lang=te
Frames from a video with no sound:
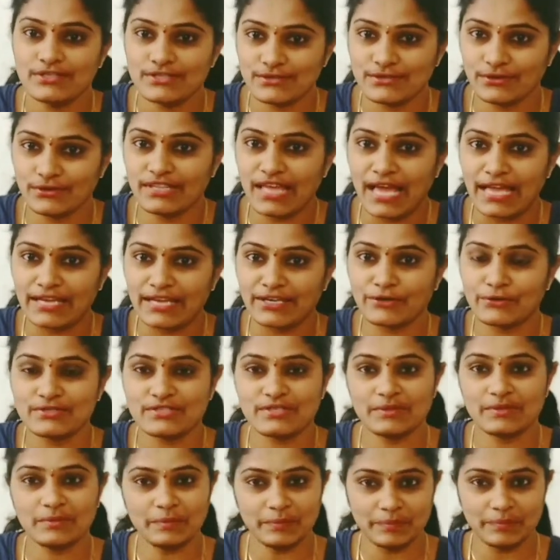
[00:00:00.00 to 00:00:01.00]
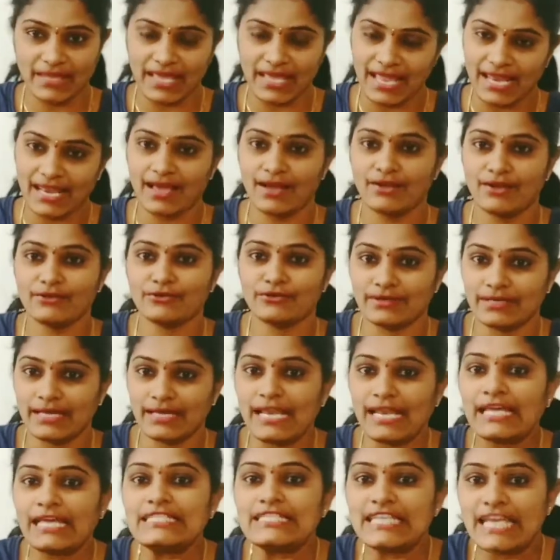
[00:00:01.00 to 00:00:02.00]
సో దానికోసం ఎలా
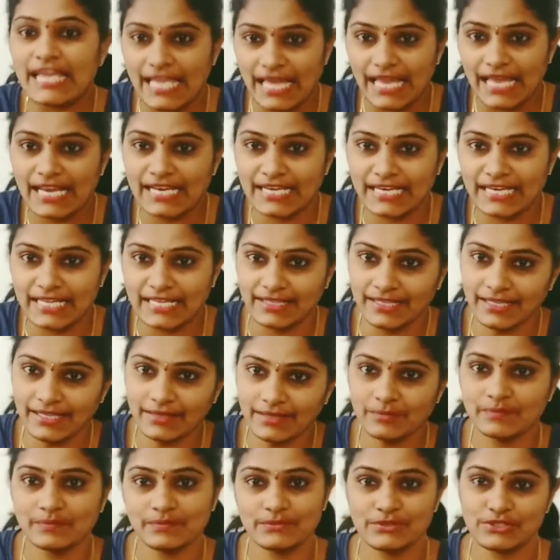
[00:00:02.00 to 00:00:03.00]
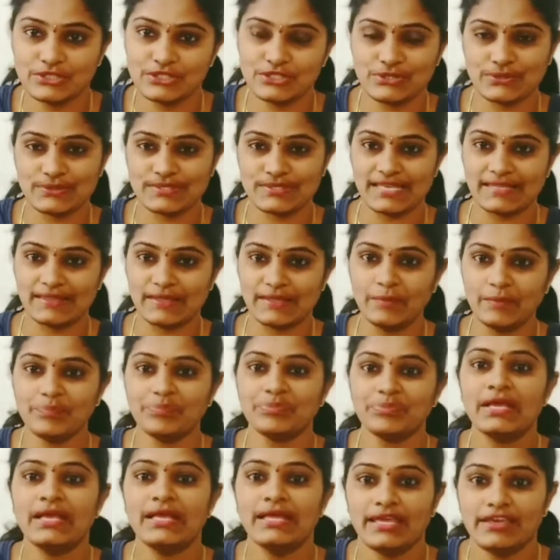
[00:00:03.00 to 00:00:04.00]
ఎలా చేయాలనేది చూసేద్దాం
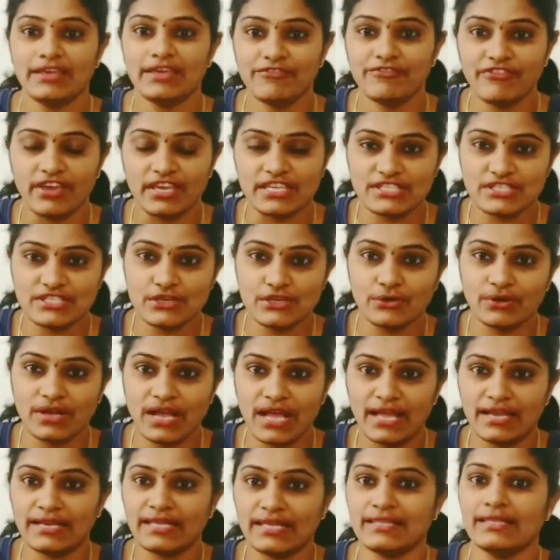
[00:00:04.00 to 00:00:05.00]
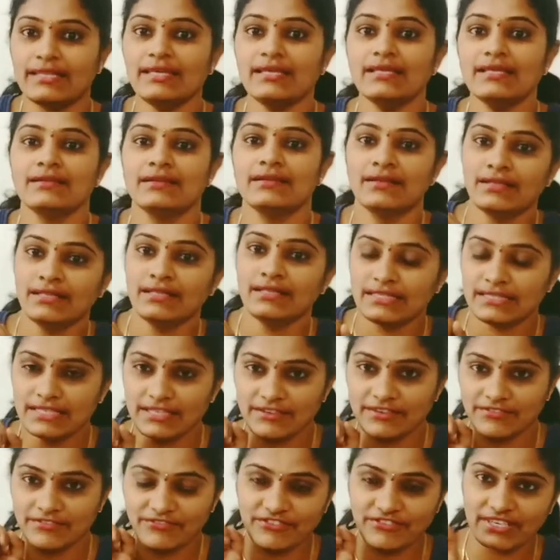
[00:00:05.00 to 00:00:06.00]
ఈ ఫేస్ యోగా అనేది
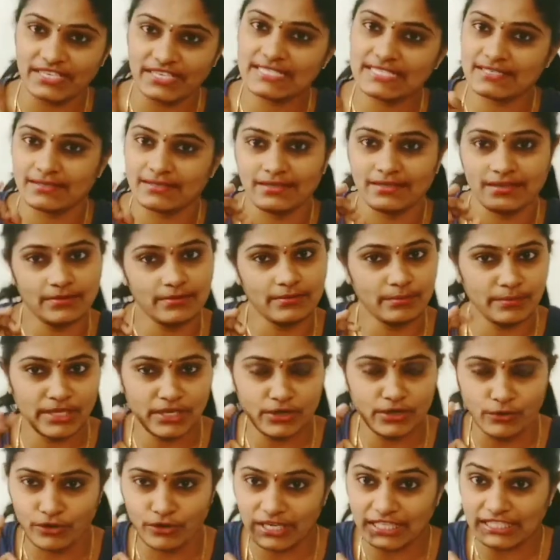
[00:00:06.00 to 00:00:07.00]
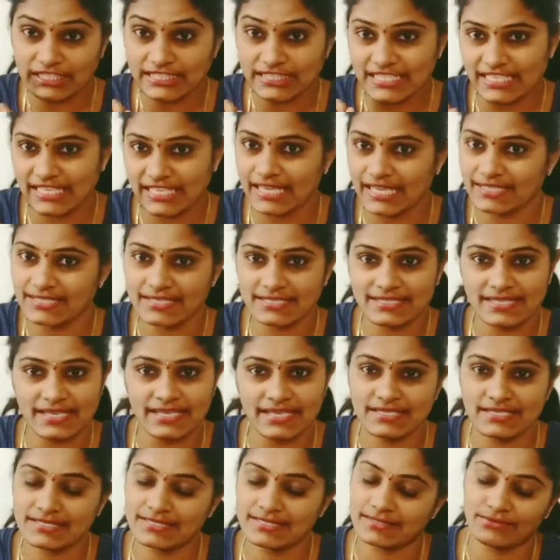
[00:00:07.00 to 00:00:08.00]
ద ఫస్ట్ మీరు ఓన్లీ త్రీ
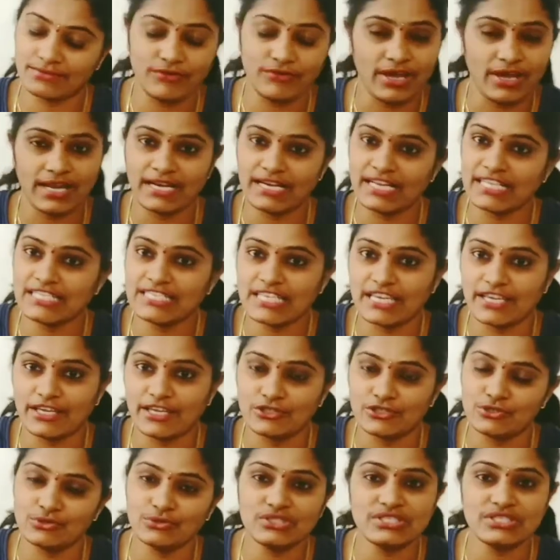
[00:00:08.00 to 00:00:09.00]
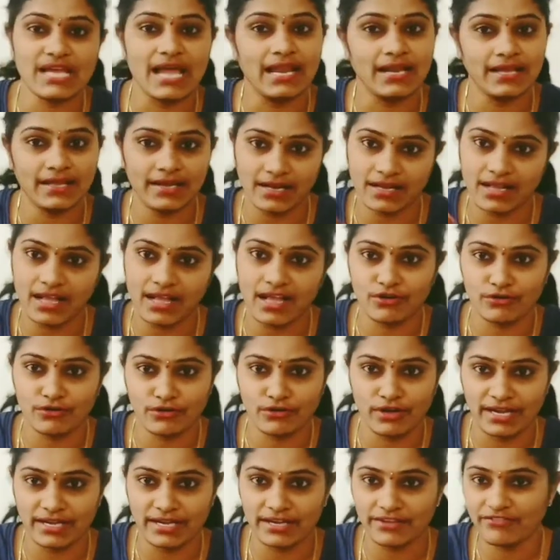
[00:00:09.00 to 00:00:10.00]
ఎక్సర్సైజ్ ద్వారానే చేయొచ్చు చాలా రకాలు
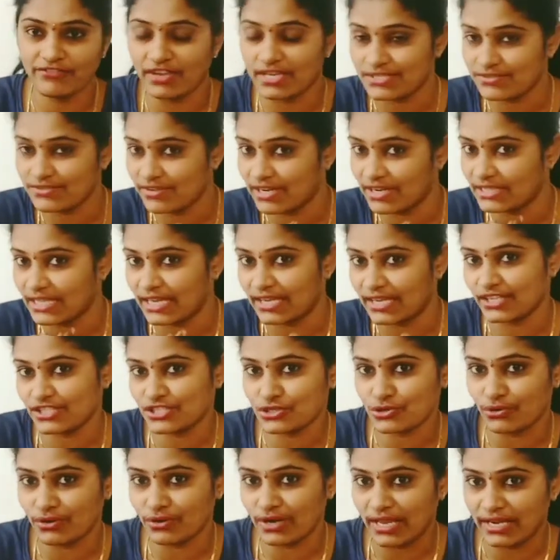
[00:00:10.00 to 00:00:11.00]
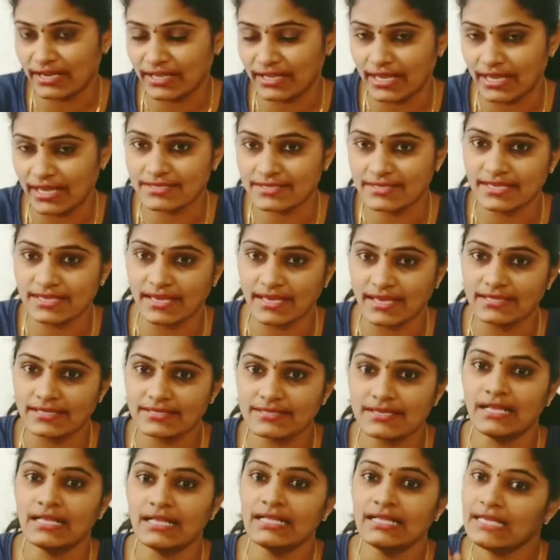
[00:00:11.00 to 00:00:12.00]
ఉన్నాయండి ఫేస్ ఫ్యాట్ తగ్గించుకోవడానికి
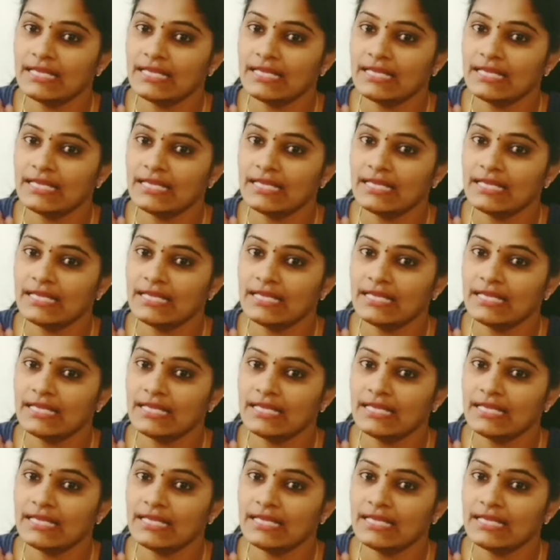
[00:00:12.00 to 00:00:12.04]
ఎక్సర్సైజ్